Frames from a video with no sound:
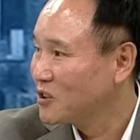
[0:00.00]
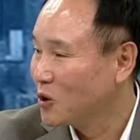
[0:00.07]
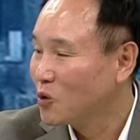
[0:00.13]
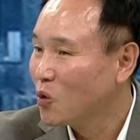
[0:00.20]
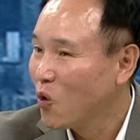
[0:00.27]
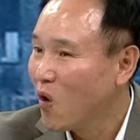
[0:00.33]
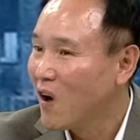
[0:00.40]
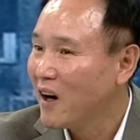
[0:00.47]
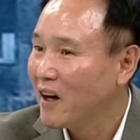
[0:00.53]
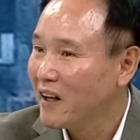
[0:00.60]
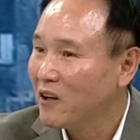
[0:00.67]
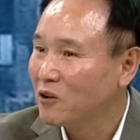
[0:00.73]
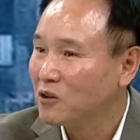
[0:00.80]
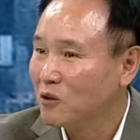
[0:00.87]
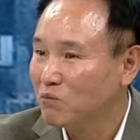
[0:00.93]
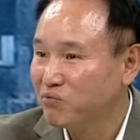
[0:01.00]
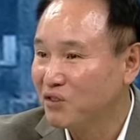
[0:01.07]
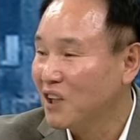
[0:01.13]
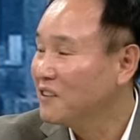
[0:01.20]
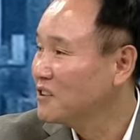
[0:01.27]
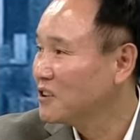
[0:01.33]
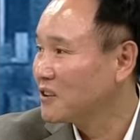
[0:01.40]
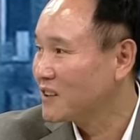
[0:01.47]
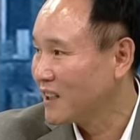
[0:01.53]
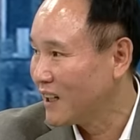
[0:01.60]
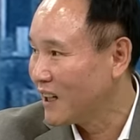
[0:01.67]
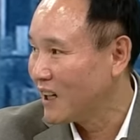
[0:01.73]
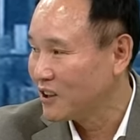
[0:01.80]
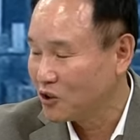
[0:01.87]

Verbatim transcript: 전동화의 어떤 브랜드였다, 핵심이네.